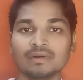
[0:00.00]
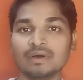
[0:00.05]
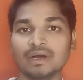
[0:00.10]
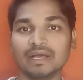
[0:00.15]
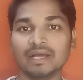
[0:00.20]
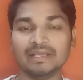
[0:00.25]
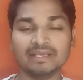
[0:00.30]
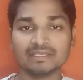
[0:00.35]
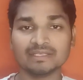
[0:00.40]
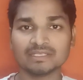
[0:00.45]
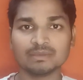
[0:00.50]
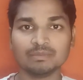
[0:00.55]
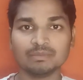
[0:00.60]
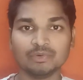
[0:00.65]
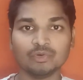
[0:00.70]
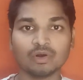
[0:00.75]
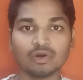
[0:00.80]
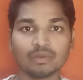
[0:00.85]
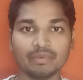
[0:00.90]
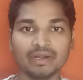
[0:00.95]
ये सब
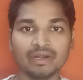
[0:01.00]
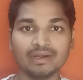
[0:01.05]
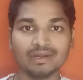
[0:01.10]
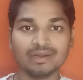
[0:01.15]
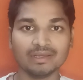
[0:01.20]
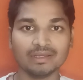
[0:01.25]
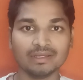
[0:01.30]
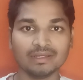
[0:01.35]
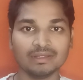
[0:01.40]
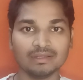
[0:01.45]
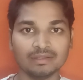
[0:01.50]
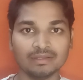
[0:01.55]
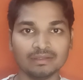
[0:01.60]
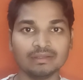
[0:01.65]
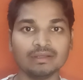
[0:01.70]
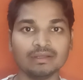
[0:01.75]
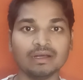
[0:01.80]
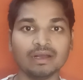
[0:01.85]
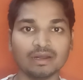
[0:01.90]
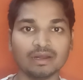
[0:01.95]
डॉक्यूमेंट
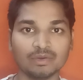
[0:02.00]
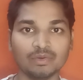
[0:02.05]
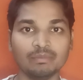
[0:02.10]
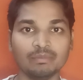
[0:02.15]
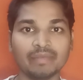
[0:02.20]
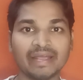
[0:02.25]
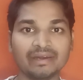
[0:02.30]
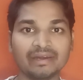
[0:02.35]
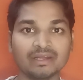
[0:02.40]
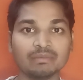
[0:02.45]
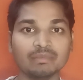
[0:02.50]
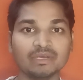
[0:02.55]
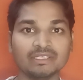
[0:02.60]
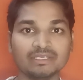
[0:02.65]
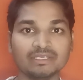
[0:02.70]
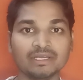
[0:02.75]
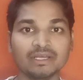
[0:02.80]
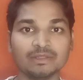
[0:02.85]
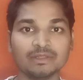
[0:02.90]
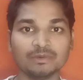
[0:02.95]
अगर कोई माइनर
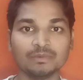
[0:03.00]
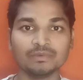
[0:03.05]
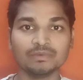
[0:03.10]
बच्ची है तो